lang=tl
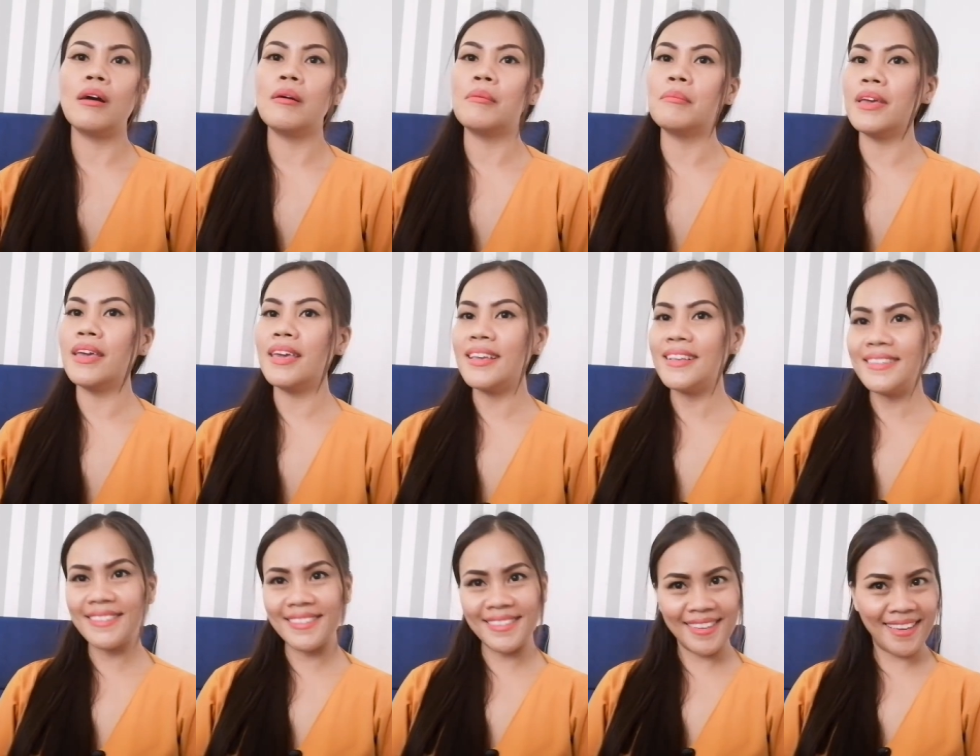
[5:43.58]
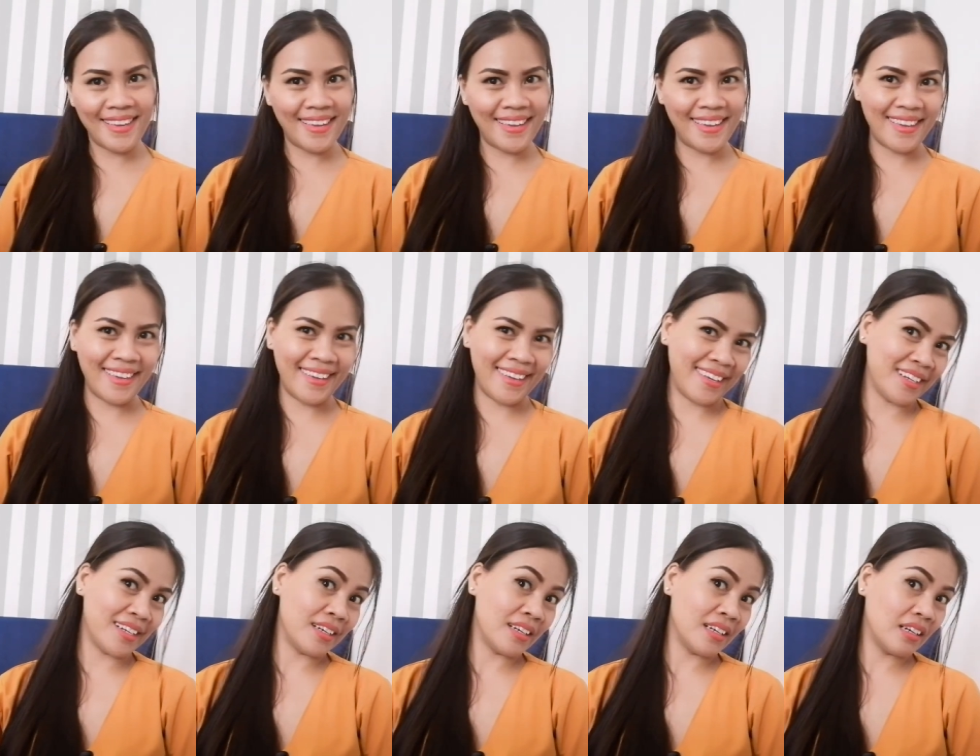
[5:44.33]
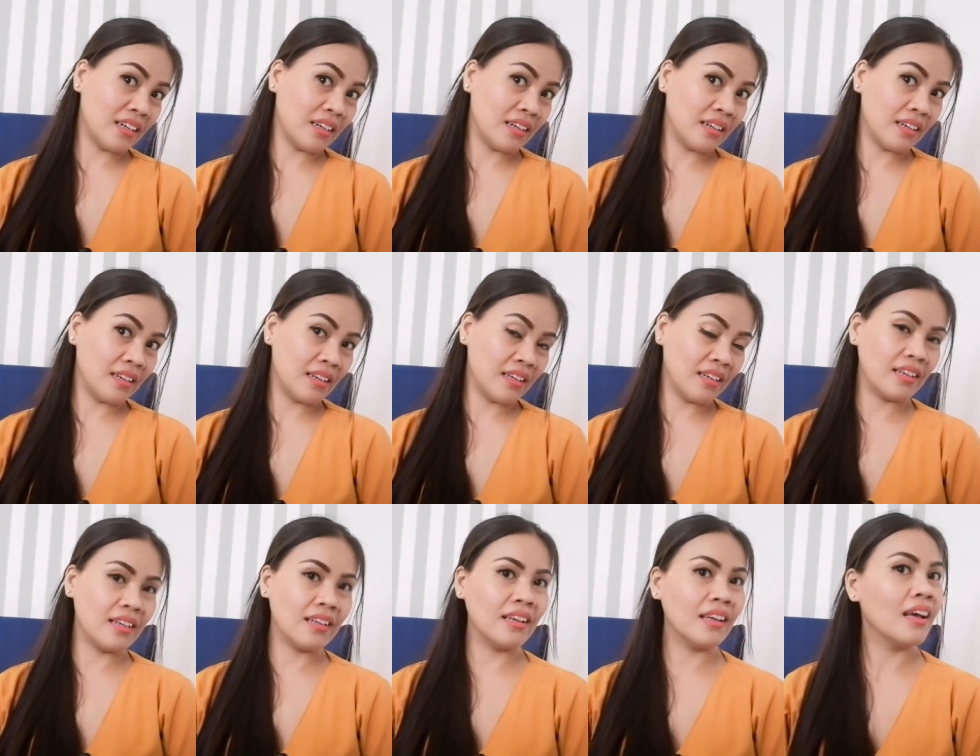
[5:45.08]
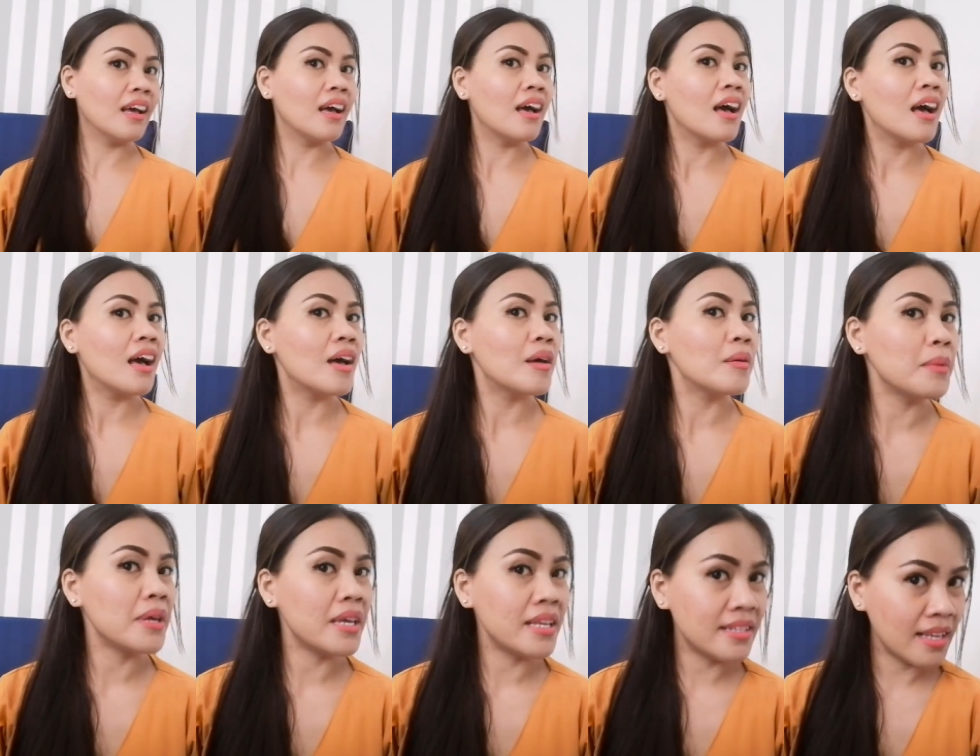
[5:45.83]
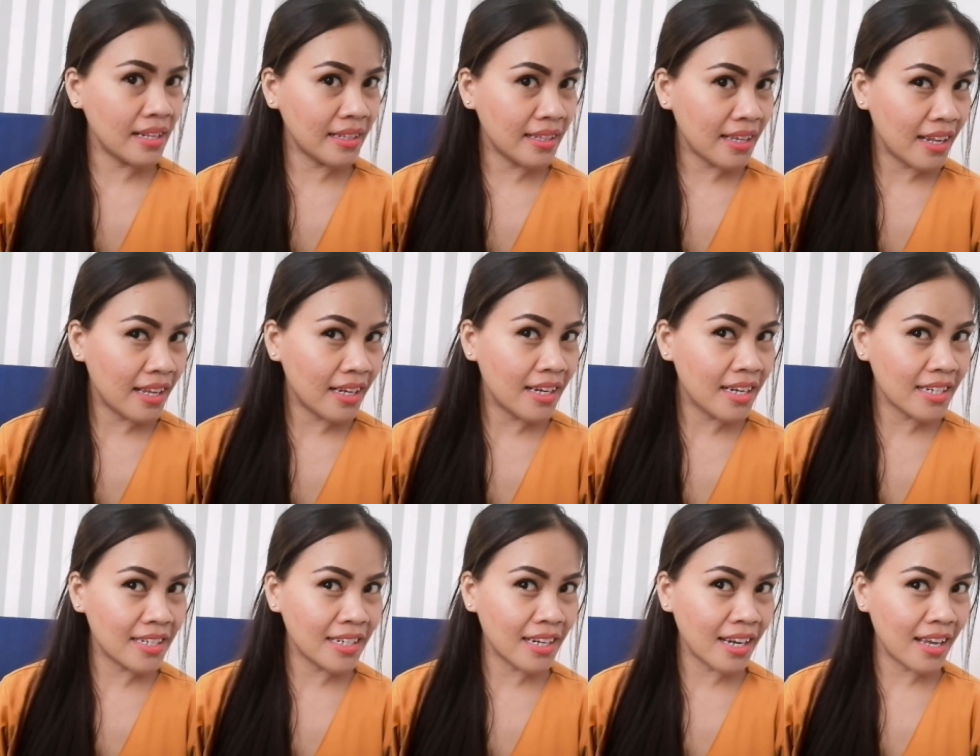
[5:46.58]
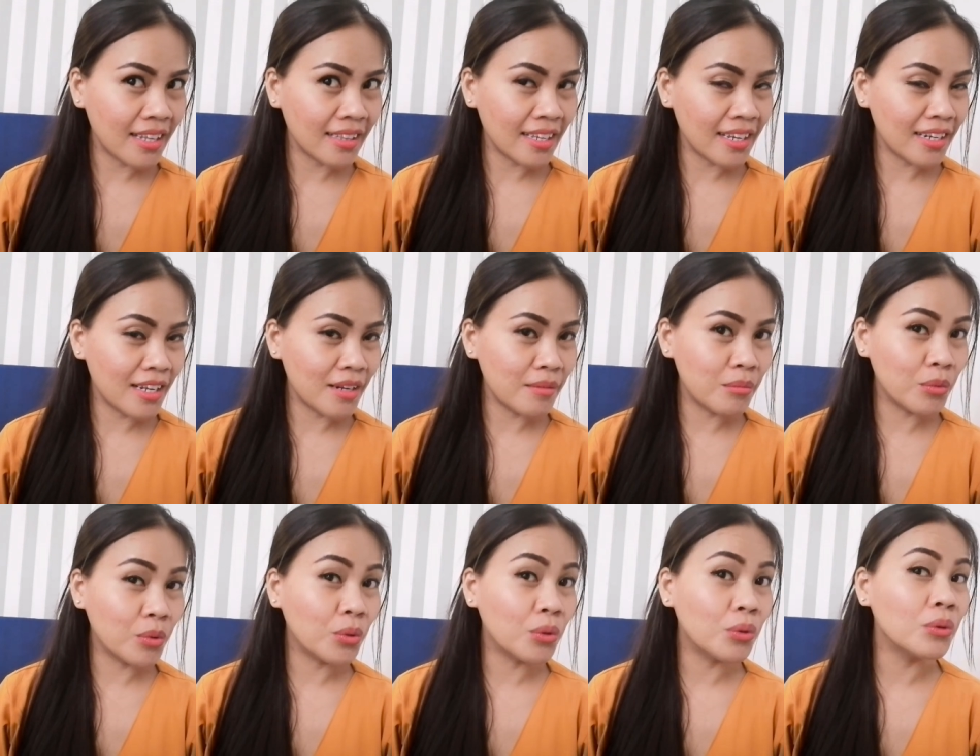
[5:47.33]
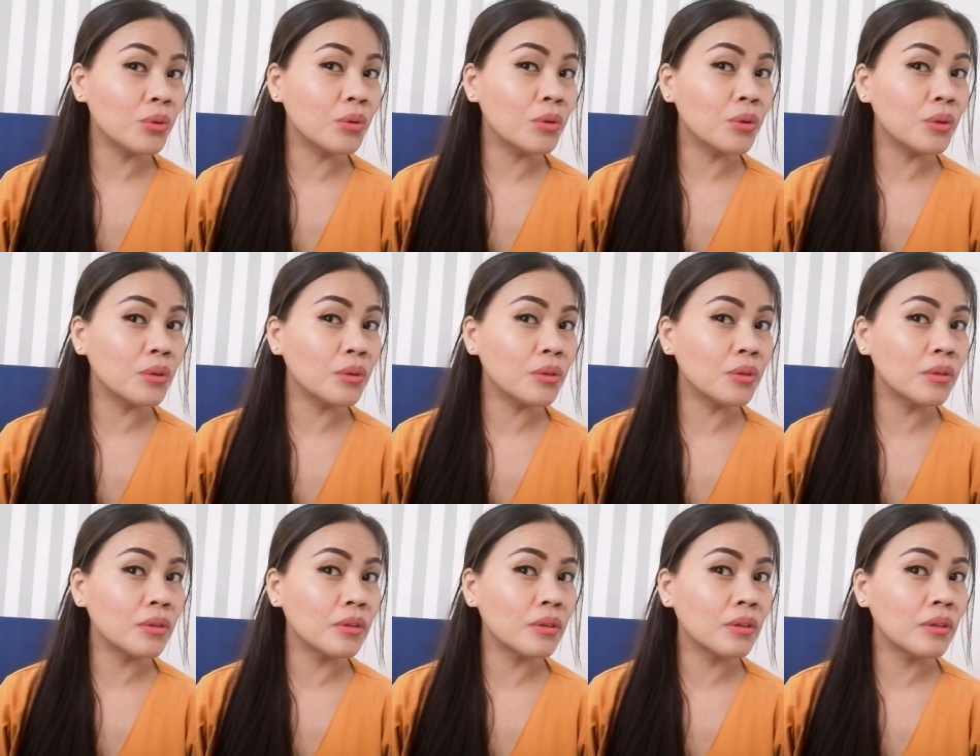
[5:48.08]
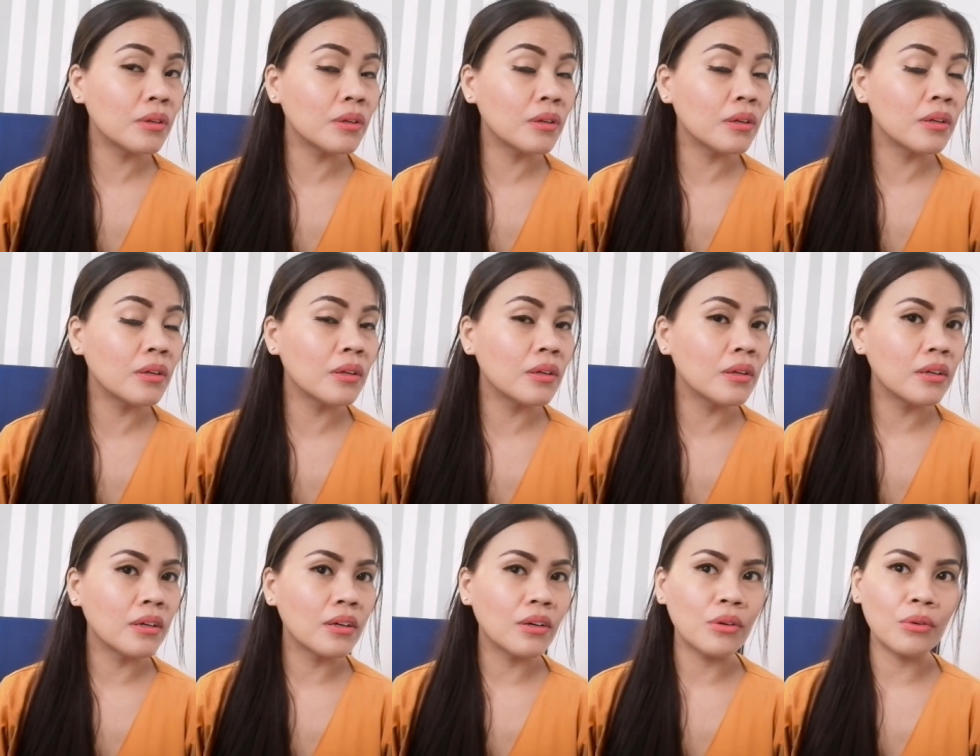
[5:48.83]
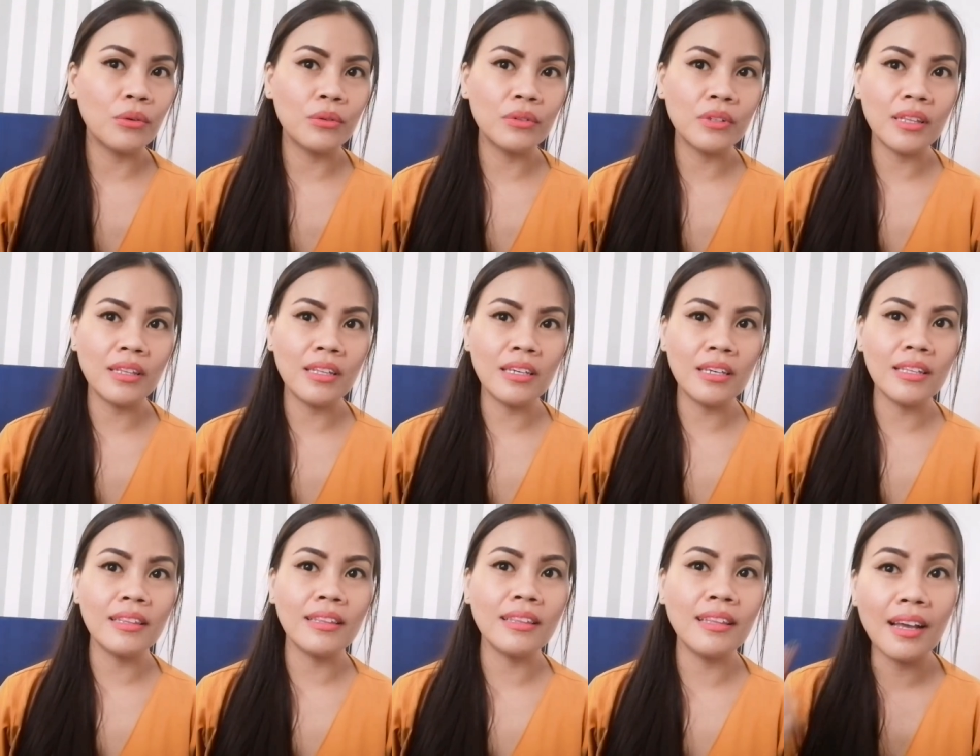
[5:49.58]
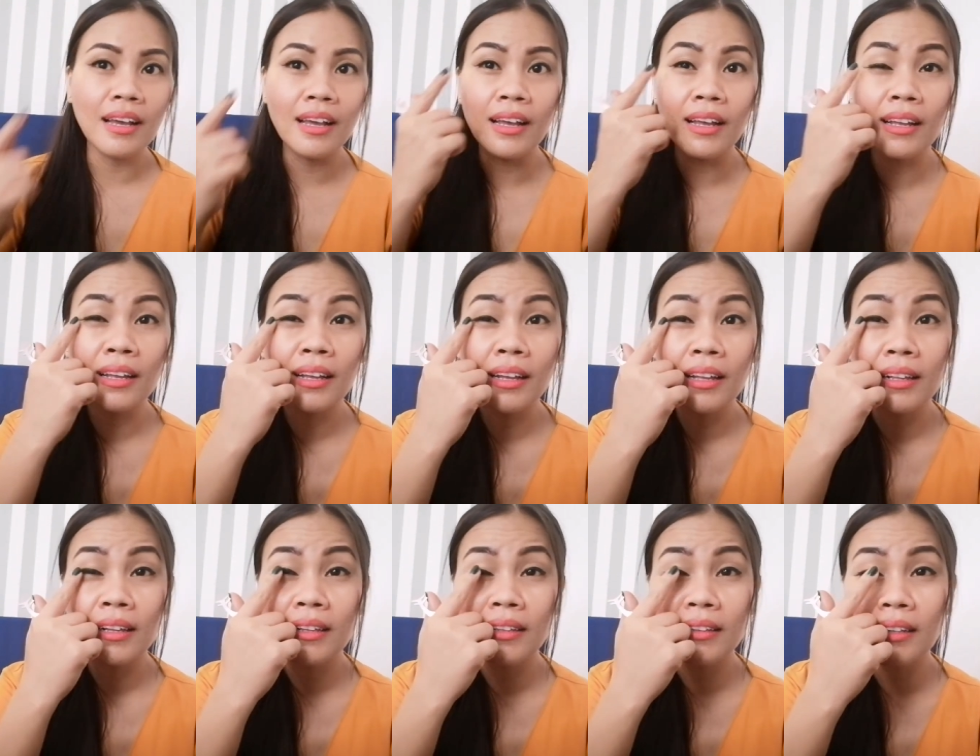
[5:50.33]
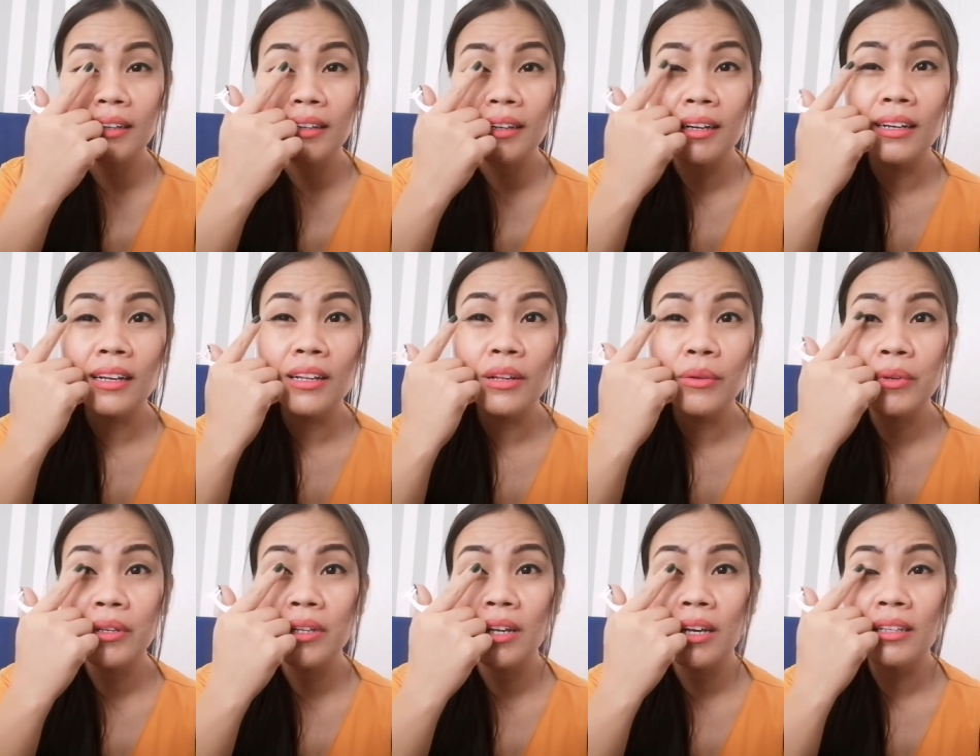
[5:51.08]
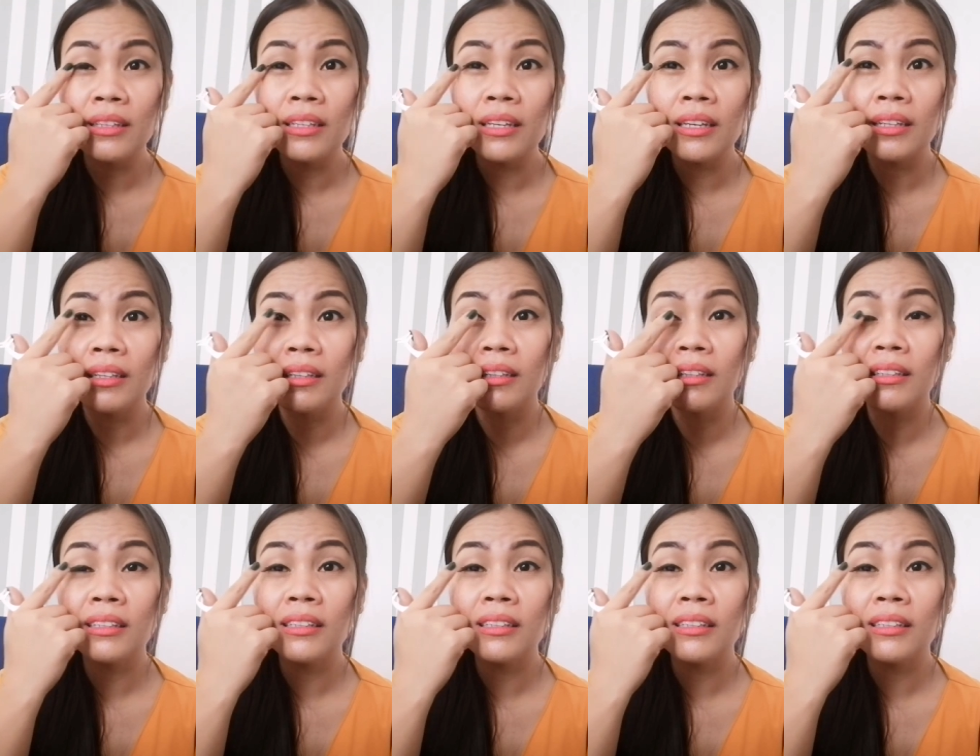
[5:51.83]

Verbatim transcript: Amazing! Amazing talaga siya. Tingnan mo. Oh, nadikit na. Tagagalawin natin.